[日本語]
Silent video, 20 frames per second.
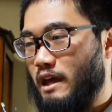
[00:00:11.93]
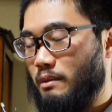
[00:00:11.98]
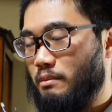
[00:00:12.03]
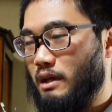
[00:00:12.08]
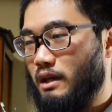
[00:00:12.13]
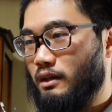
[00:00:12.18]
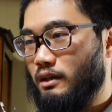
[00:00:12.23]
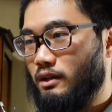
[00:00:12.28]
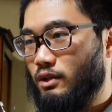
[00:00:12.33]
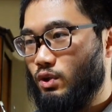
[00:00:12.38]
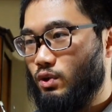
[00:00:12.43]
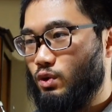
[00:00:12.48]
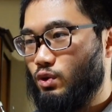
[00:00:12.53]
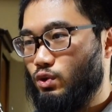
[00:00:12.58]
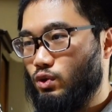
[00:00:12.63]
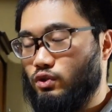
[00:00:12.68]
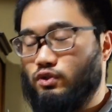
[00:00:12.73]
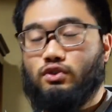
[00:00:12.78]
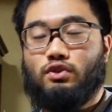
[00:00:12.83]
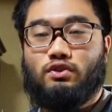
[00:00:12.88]
勉強
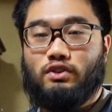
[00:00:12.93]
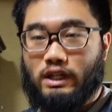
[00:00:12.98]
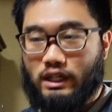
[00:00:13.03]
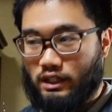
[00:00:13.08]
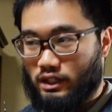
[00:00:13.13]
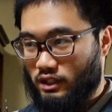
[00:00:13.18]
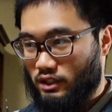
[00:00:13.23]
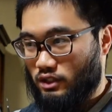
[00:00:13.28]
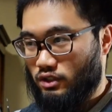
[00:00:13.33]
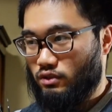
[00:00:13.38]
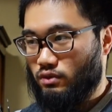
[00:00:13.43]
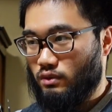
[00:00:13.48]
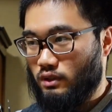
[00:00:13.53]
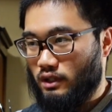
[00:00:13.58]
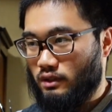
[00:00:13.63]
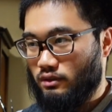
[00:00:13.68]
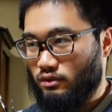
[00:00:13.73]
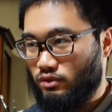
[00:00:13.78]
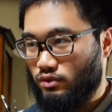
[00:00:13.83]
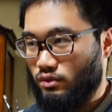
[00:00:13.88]
の素材、主
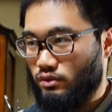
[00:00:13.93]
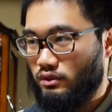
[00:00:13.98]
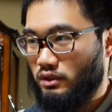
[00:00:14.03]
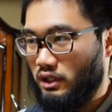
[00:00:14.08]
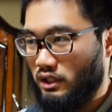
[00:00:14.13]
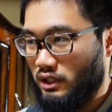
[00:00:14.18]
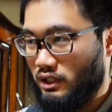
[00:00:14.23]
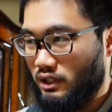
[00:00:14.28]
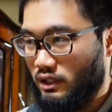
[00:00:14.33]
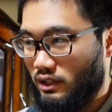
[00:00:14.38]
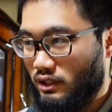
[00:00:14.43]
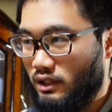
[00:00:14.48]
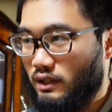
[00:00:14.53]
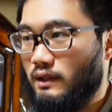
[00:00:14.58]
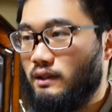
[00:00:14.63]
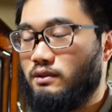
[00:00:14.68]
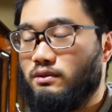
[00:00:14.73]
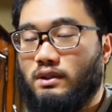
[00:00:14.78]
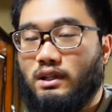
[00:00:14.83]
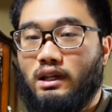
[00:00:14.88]
たる素材で
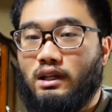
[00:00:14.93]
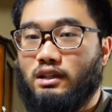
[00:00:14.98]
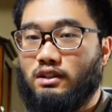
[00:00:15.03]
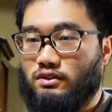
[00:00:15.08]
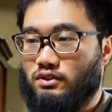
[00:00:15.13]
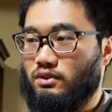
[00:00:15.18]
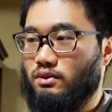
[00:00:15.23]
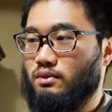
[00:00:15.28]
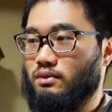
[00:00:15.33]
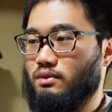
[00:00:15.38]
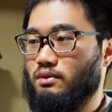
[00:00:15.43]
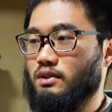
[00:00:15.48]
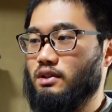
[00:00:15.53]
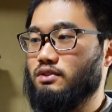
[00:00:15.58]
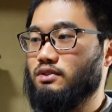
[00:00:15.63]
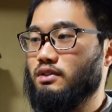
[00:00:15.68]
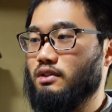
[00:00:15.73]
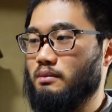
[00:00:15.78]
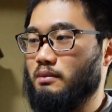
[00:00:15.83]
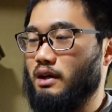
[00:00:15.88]
あるテキスト
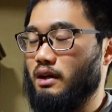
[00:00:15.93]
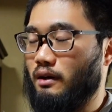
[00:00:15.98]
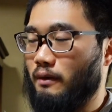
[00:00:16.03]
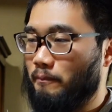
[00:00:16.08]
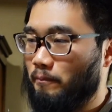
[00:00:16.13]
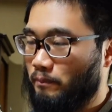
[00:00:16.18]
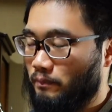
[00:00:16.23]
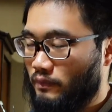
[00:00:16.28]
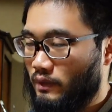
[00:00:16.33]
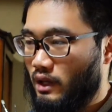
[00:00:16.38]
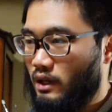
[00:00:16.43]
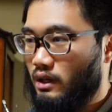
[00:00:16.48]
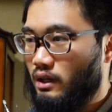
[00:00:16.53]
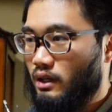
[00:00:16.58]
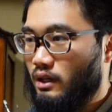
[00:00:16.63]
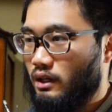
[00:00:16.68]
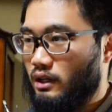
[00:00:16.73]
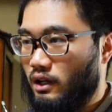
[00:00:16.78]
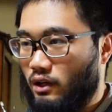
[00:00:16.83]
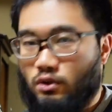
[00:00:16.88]
ですね。まあ、
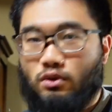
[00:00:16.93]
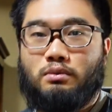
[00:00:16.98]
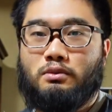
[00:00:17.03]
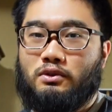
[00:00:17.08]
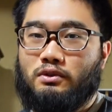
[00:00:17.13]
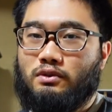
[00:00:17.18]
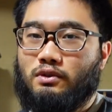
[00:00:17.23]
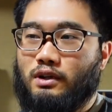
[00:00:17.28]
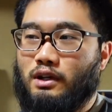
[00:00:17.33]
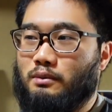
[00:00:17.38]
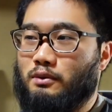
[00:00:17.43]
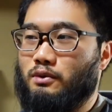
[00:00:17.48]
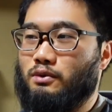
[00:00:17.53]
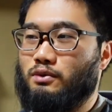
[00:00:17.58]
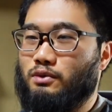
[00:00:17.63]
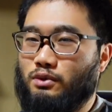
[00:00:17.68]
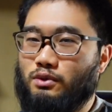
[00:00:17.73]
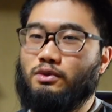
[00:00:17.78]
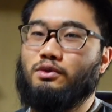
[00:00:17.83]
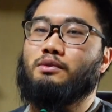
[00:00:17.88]
過去問とかも
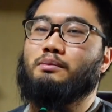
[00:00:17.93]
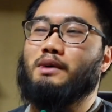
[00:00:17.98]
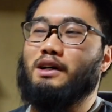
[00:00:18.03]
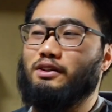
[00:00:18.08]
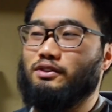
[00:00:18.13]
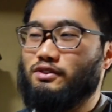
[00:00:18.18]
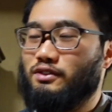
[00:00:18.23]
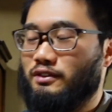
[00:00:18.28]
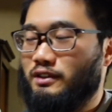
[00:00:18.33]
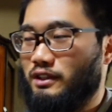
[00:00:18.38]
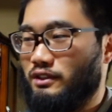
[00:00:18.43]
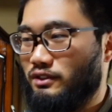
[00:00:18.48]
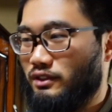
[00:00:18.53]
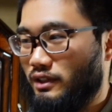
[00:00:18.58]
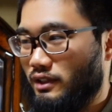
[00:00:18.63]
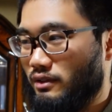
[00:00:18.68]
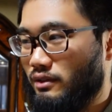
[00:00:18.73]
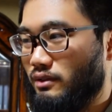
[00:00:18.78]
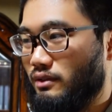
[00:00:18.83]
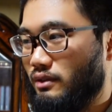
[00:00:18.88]
ぐるぐる回すんです
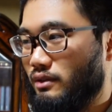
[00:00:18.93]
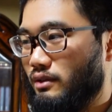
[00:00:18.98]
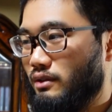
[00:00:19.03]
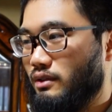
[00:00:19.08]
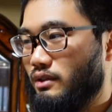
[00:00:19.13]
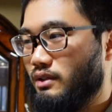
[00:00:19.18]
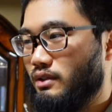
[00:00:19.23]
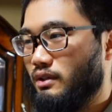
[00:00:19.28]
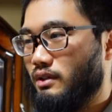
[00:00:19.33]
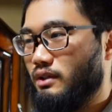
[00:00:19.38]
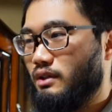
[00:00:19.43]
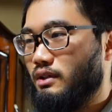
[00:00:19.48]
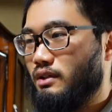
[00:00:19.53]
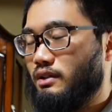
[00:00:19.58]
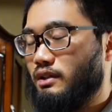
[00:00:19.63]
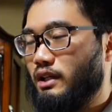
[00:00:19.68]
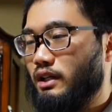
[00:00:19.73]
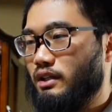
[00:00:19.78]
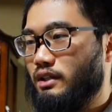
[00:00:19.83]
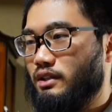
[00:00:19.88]
けど、
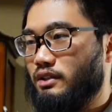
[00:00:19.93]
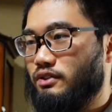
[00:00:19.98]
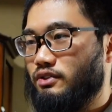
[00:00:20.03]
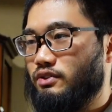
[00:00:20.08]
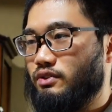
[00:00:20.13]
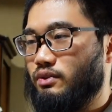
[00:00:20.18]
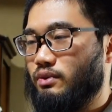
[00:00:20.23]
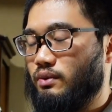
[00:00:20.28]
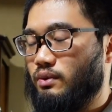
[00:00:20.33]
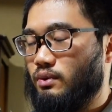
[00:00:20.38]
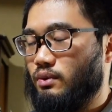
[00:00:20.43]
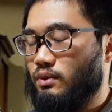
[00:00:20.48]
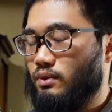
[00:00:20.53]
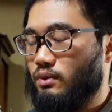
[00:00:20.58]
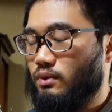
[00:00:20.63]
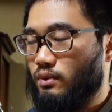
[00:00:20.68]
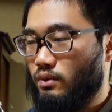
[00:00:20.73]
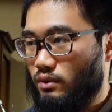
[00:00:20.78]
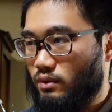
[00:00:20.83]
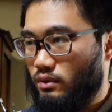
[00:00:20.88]
テキスト
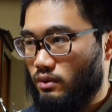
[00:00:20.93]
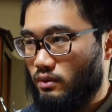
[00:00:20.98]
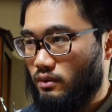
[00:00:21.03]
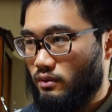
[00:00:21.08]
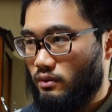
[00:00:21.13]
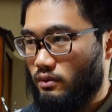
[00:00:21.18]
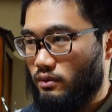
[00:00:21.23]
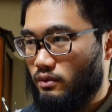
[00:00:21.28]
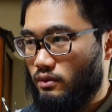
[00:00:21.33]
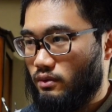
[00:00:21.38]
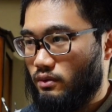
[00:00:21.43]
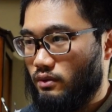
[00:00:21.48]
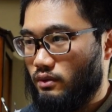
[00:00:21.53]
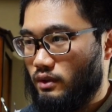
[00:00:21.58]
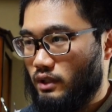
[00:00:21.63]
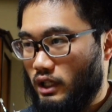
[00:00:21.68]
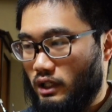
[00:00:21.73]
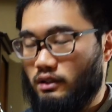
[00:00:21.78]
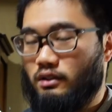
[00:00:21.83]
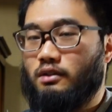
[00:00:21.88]
を
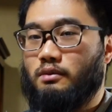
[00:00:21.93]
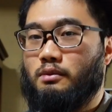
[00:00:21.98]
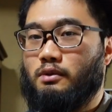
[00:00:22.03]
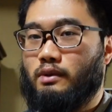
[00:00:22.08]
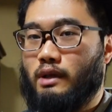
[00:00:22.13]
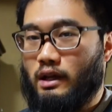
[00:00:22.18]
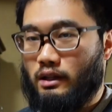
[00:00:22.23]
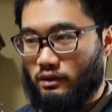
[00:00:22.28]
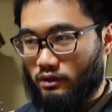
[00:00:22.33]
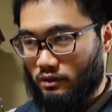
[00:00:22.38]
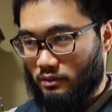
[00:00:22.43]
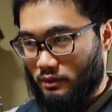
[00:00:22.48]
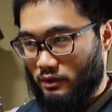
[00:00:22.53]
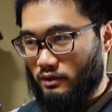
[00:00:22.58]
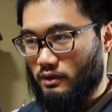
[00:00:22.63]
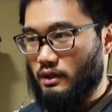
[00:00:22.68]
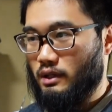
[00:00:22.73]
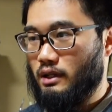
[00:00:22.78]
何度も何度も